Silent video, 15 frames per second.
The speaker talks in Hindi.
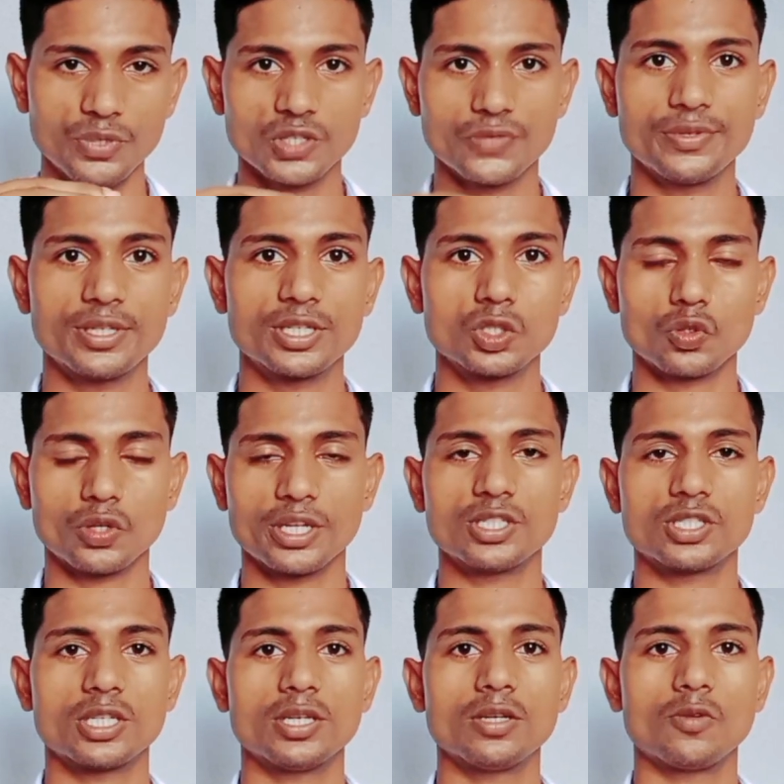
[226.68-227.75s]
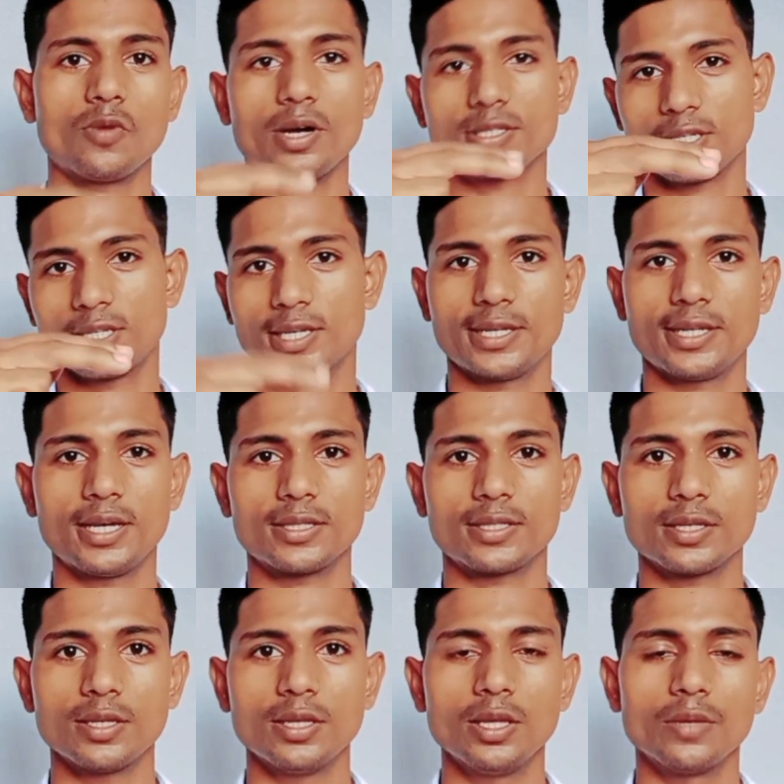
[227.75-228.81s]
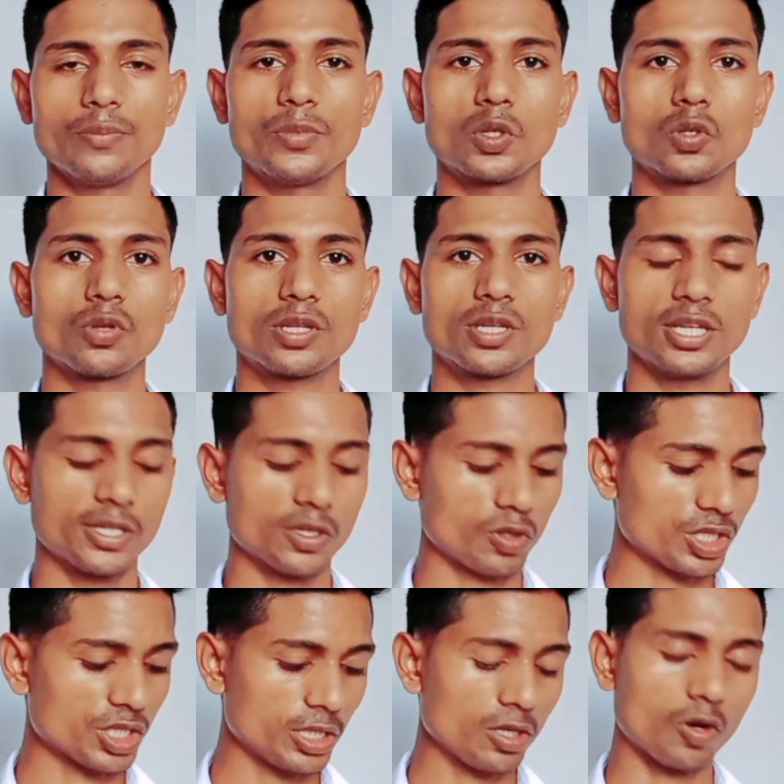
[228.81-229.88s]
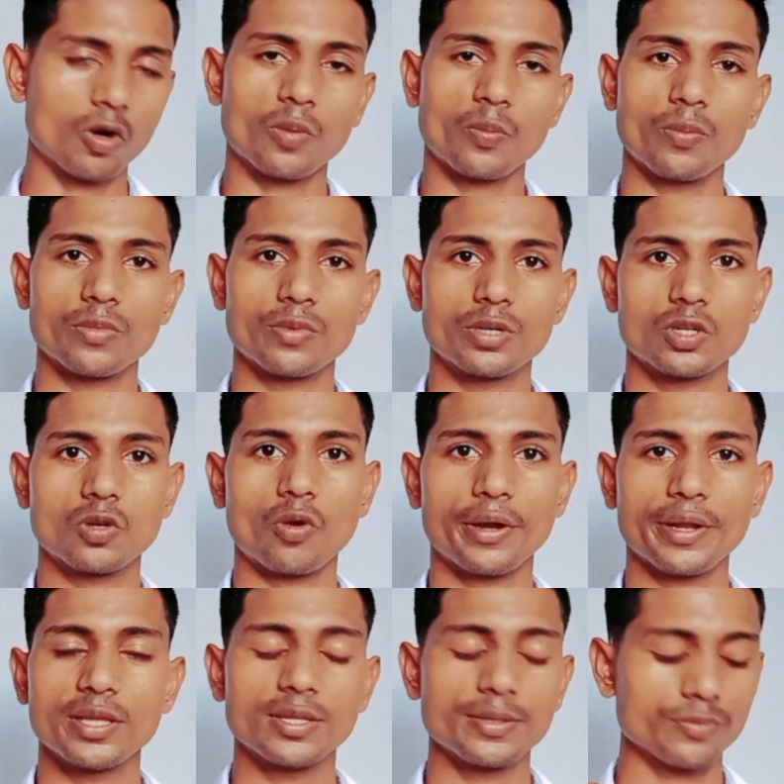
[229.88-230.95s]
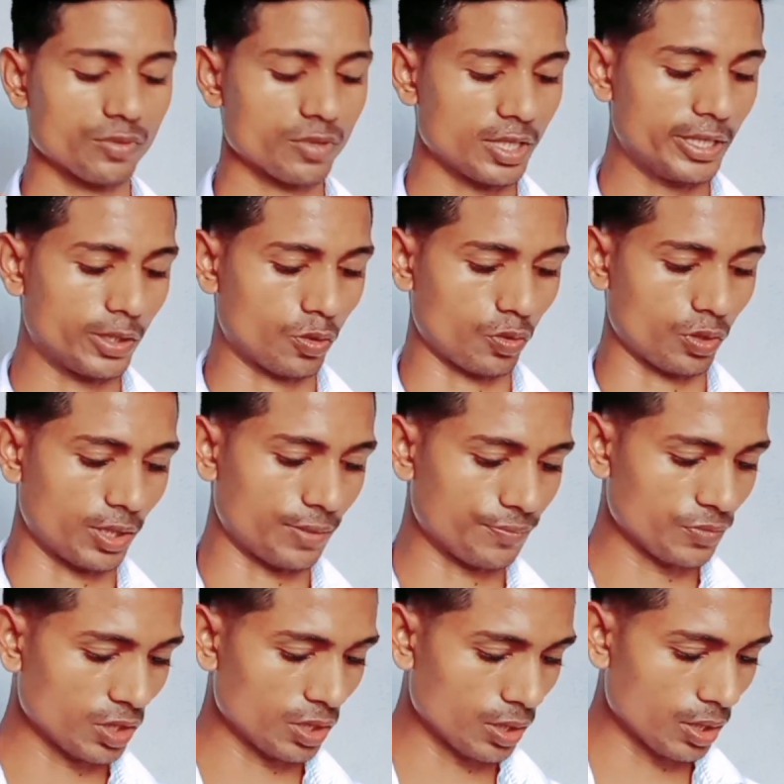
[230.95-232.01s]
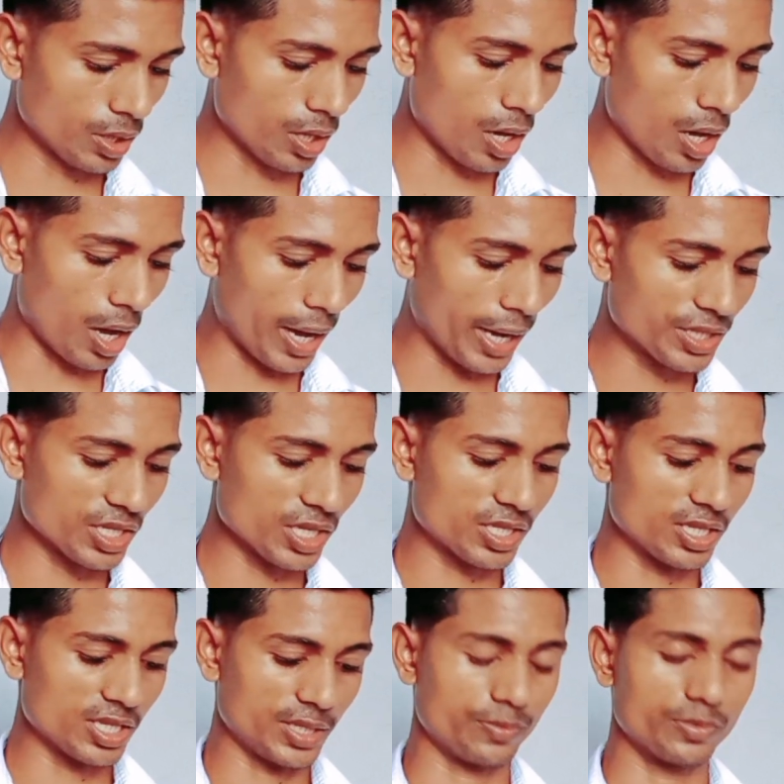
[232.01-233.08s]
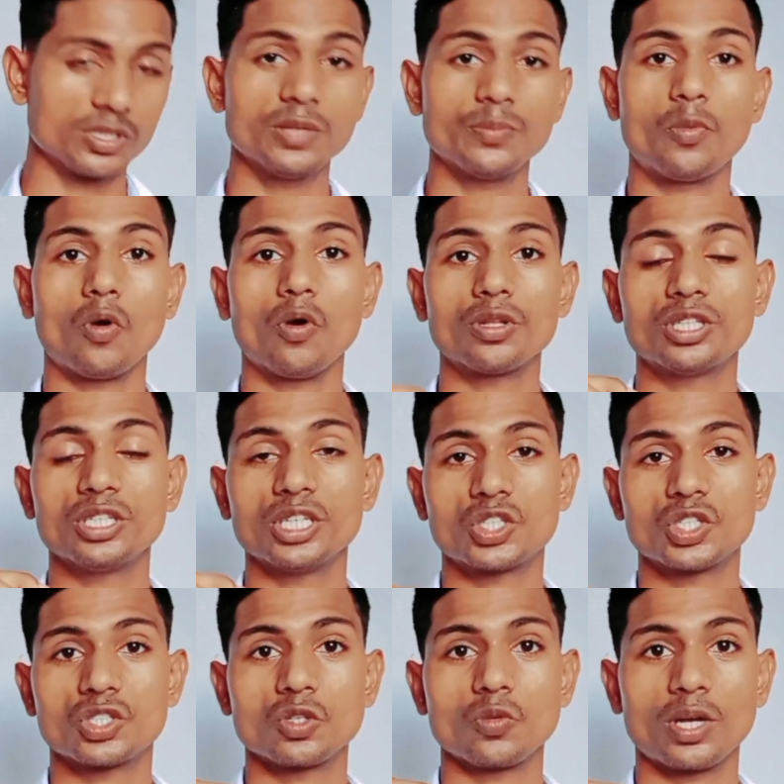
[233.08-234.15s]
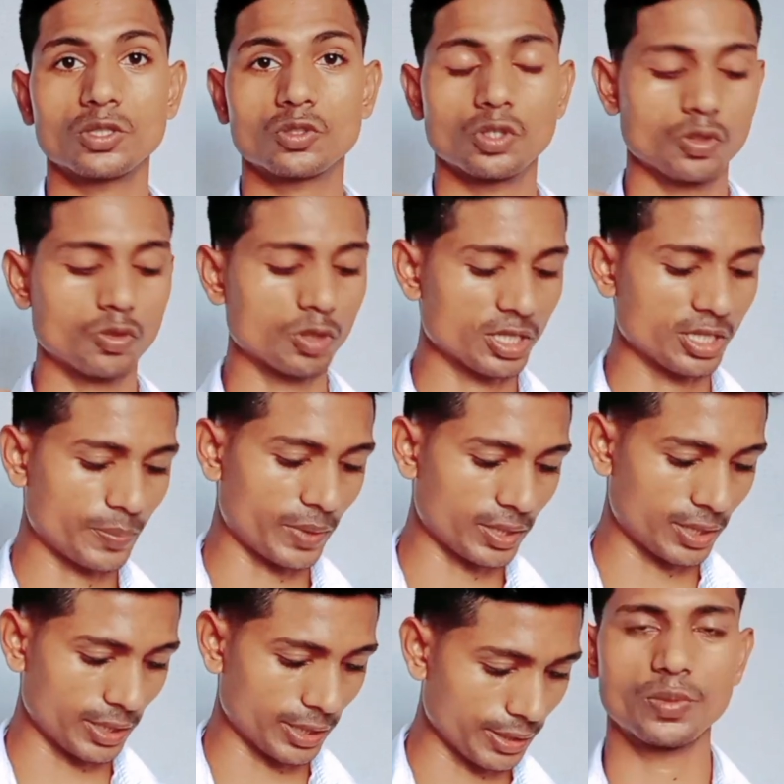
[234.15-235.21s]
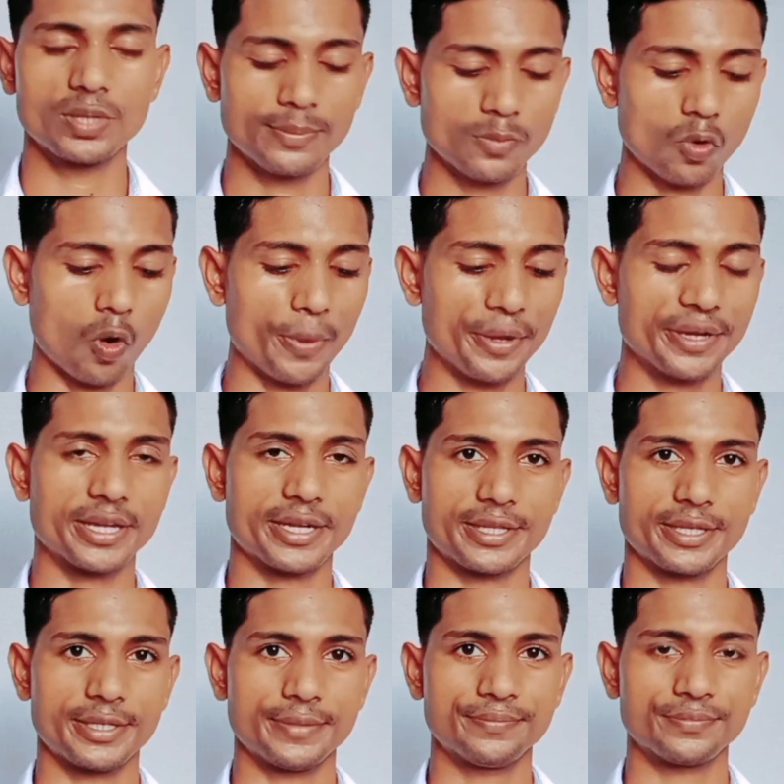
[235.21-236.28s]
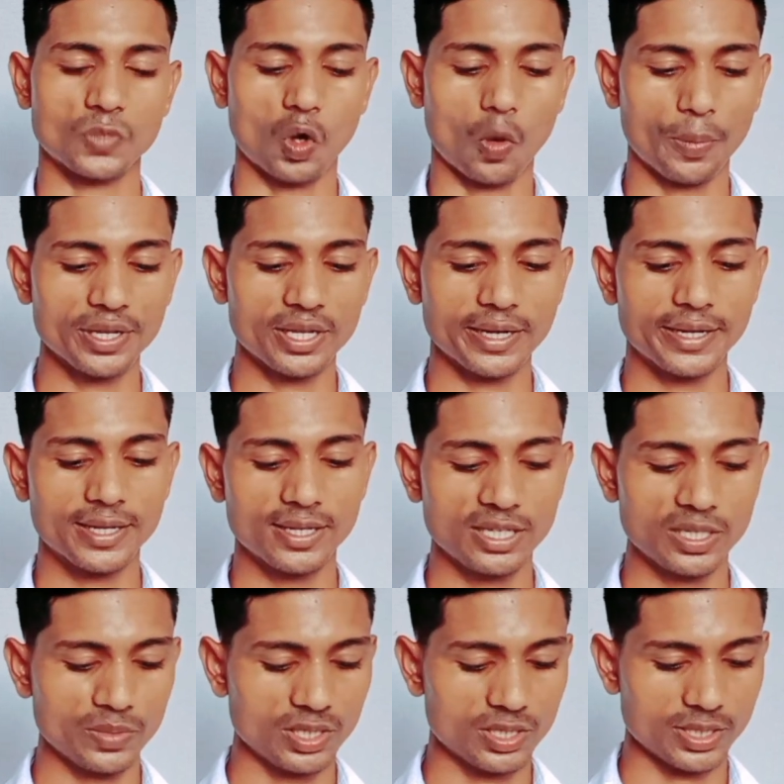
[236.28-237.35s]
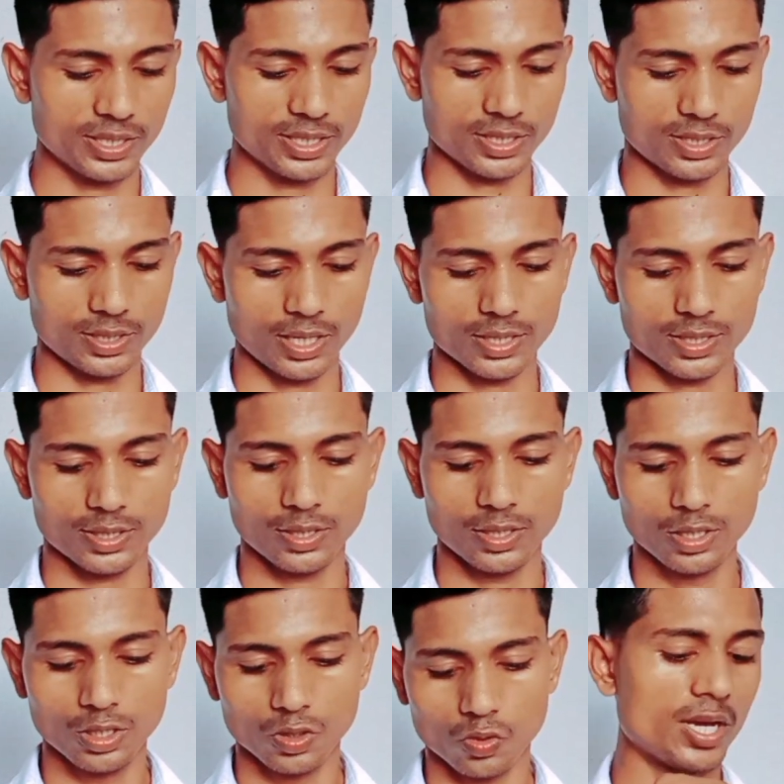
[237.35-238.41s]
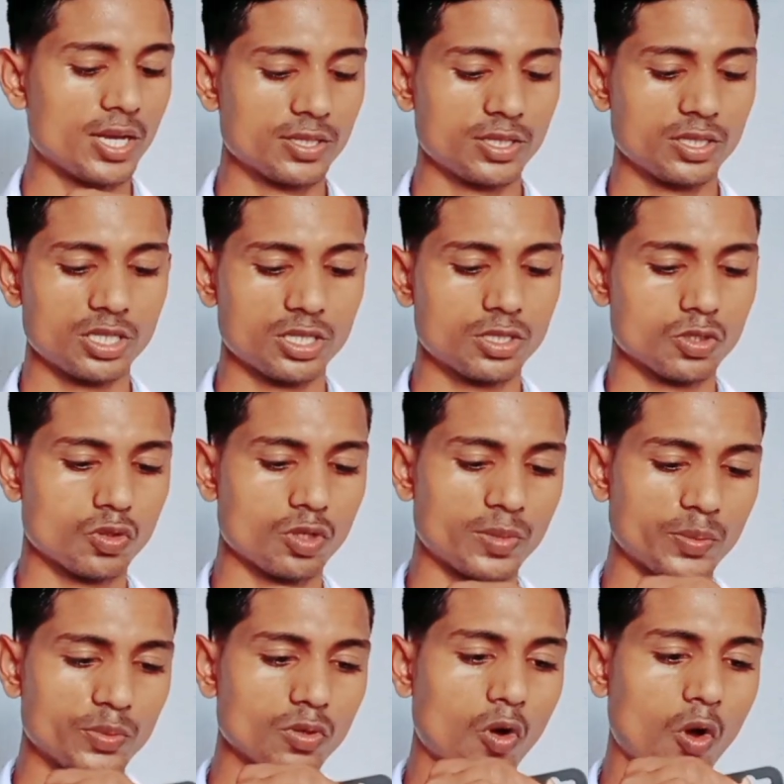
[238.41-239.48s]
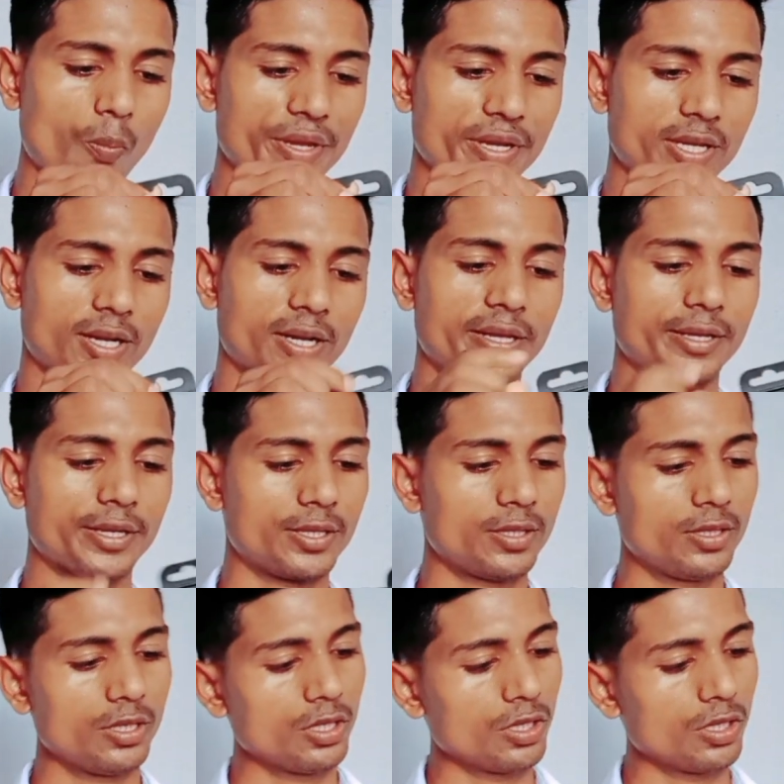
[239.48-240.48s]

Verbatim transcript: 20 फीट की जो रेंज है वहाँ से लेकर यहाँ तक बिल्कुल क्लियर होना चाहिए और रिकॉर्डिंग एकदम क्लियर होगा हाई सेंसिटिव ये बहुत ही अच्छे से आवाज़ को रिकॉर्ड कर पाता है अभी हम ओपन करते हैं ओपन करने के लिए हमें इस तरीके से यहाँ से यहाँ से जस्ट इसको हम अभी ओपन कर लेंगे